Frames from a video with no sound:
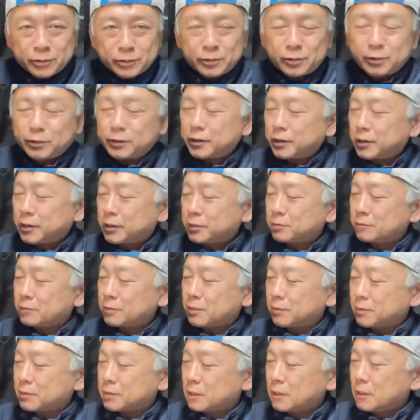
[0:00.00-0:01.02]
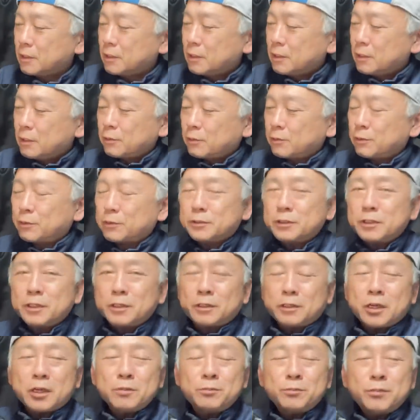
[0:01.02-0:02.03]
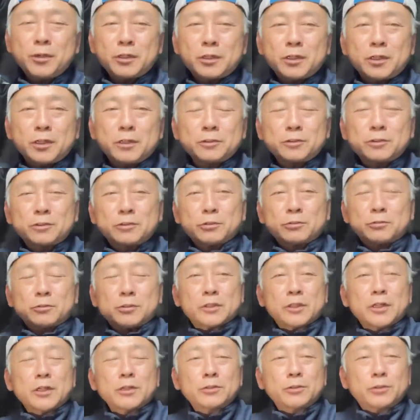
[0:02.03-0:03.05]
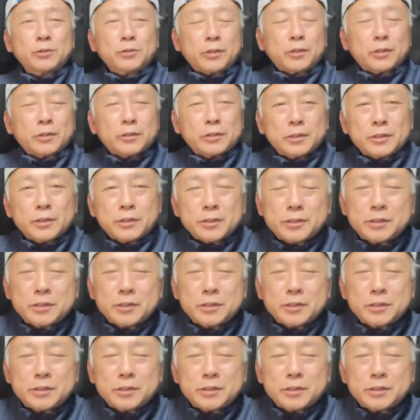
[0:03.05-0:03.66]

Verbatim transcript: 当にありがとうございます。これね、現場監督はなんとかね、